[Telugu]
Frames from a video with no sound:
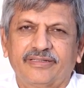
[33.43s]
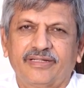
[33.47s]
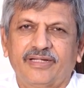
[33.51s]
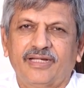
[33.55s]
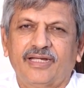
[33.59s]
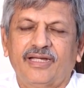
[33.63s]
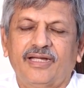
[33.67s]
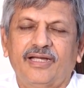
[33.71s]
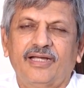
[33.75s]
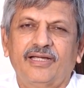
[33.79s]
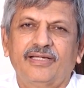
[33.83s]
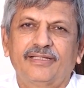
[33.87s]

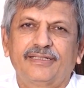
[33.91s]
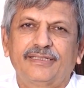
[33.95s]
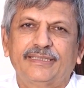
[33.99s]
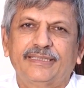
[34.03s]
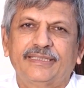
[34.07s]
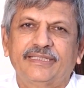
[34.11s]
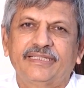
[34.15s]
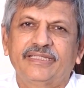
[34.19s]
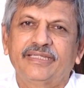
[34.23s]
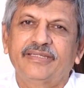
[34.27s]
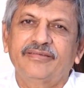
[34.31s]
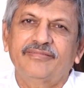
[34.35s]
ఆ
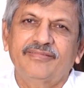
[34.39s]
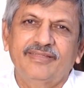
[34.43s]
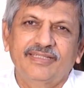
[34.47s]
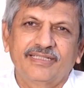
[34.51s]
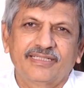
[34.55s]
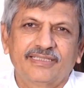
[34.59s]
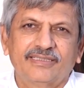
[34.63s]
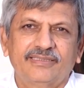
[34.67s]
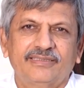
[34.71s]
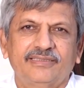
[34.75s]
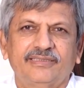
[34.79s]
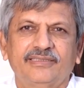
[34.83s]
ఆహారాన్ని ఏ
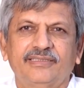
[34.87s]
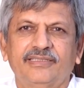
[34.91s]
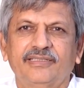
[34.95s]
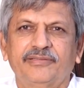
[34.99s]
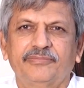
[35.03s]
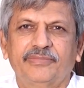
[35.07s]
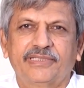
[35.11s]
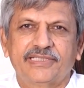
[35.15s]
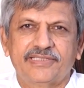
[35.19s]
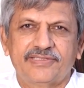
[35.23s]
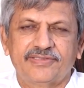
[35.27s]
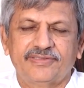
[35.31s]
విధంగా తింటే
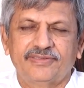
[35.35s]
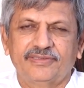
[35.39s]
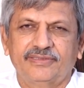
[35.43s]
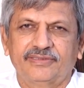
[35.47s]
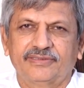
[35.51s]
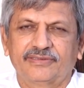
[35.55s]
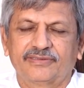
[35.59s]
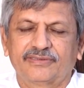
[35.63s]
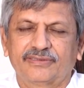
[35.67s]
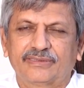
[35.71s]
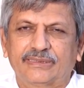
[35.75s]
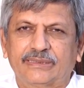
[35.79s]
మంచిది
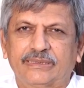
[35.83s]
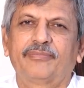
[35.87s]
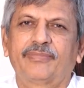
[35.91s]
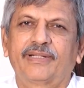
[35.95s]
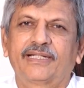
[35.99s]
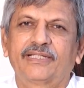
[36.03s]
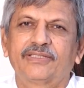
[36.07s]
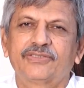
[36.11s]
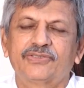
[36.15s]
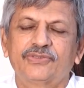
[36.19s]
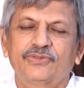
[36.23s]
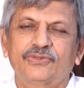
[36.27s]

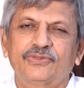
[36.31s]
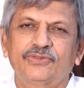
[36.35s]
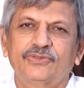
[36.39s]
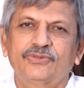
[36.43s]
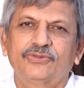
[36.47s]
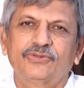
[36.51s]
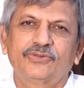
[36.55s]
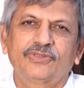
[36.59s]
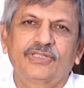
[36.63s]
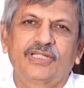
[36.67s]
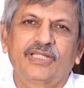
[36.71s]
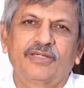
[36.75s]
మన
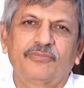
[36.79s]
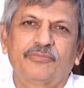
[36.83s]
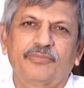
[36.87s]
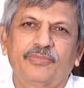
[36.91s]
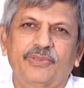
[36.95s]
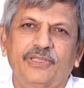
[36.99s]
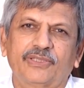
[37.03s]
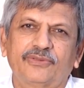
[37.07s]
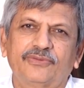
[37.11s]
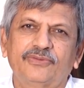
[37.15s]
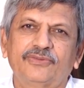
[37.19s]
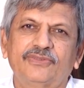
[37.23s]
చుట్టూరు ఉన్న
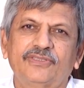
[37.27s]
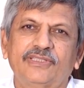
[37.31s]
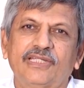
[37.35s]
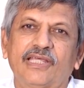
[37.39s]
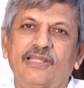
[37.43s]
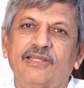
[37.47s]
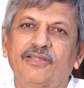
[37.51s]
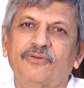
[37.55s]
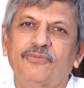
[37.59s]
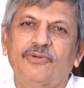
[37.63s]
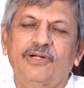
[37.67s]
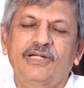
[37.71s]
ప్రకృతిని
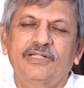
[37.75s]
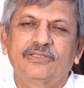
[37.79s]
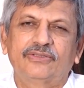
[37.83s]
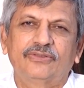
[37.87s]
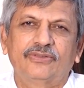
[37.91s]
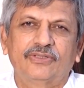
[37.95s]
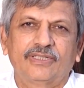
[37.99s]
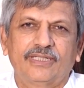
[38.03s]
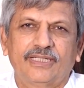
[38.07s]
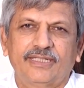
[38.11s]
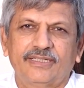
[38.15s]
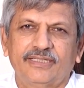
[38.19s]
ఎలా
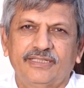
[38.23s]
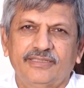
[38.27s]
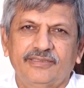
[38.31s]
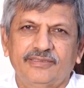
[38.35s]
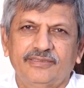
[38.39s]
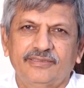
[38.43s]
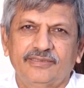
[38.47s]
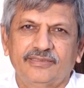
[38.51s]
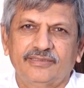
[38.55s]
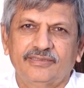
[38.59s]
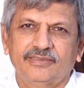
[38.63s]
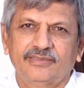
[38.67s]
వాడుకోవాలి
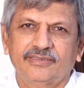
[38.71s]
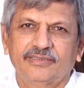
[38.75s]
అనేది